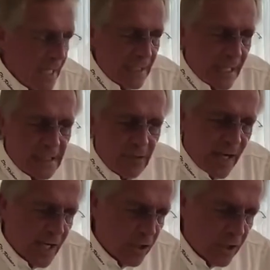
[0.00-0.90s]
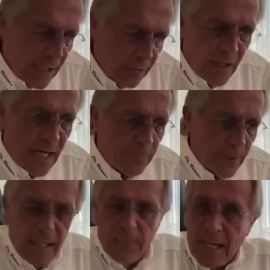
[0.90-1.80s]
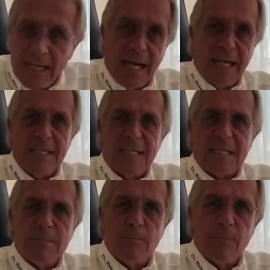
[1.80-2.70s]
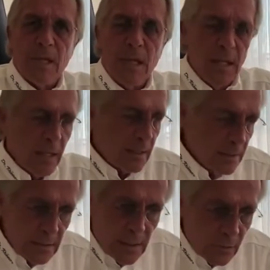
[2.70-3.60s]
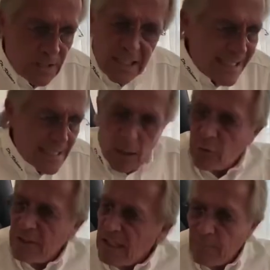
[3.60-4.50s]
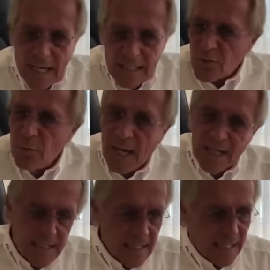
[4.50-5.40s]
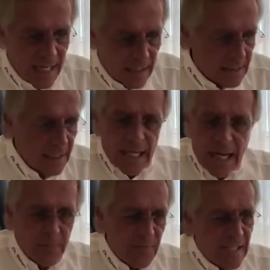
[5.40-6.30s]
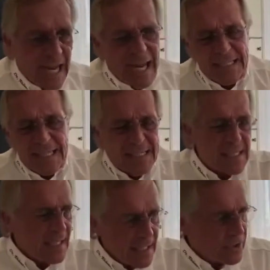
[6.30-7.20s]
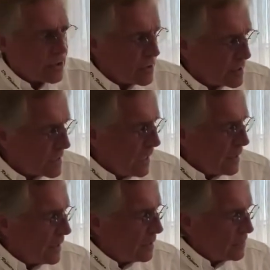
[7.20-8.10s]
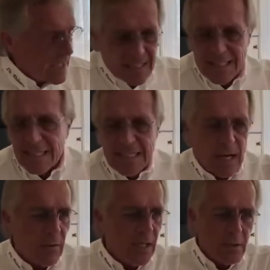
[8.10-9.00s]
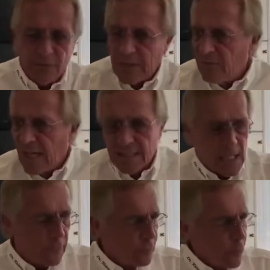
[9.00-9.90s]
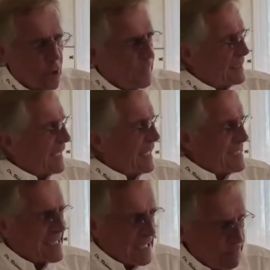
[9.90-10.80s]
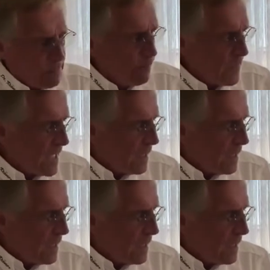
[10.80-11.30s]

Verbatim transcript: Ja, die war schon Anfang April bei 1. Ja? Und die ist auch niemals über 1 gegangen. Da haben sie wieder anders gerechnet. Ja? Und jetzt ist sie dauerhaft, dann war sie auf 0,37.